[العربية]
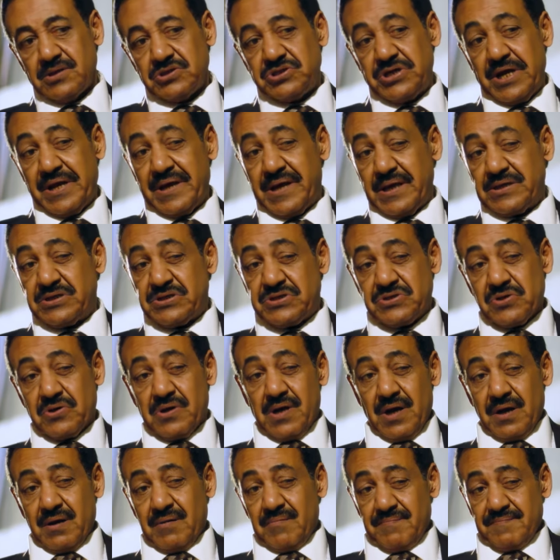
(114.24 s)
شركة
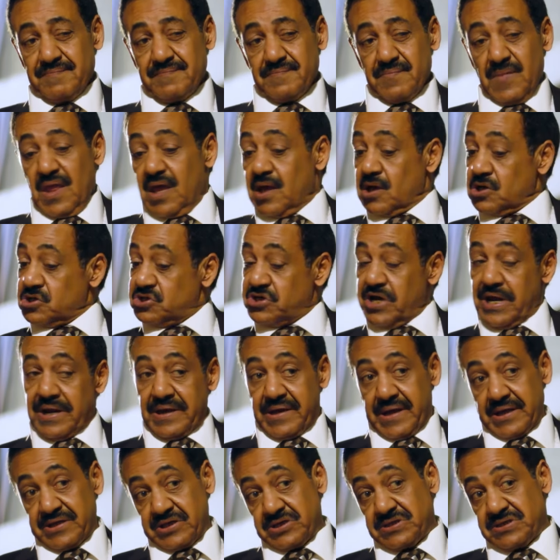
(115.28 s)
السكر
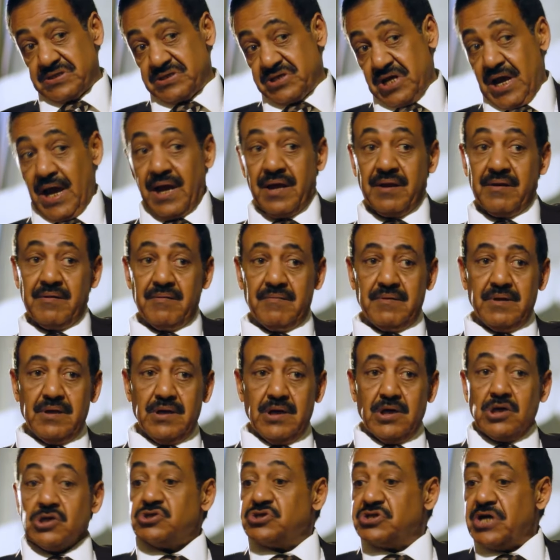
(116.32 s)
شركة الشحن
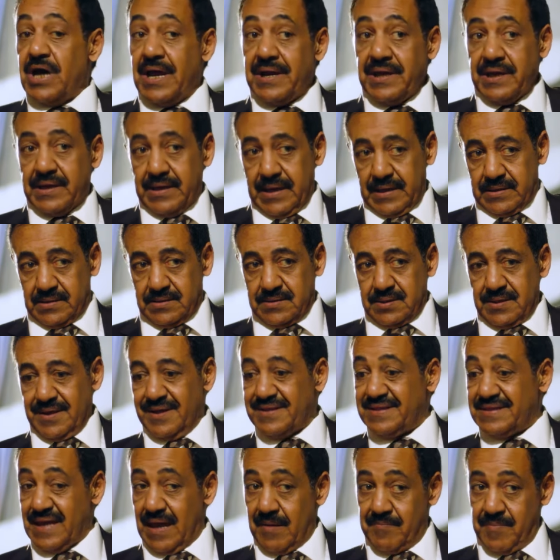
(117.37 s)
شركة
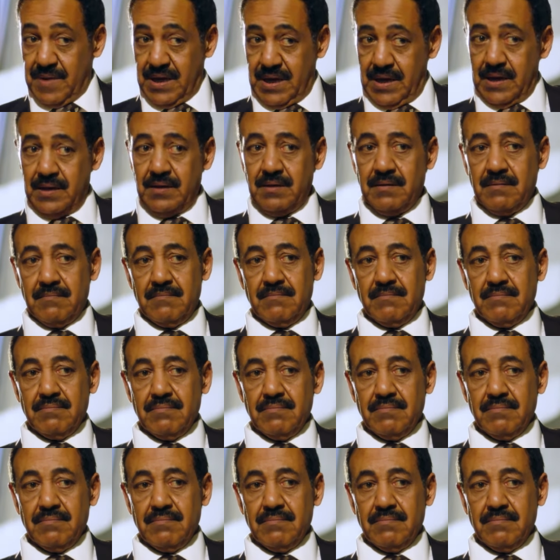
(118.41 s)
التأمين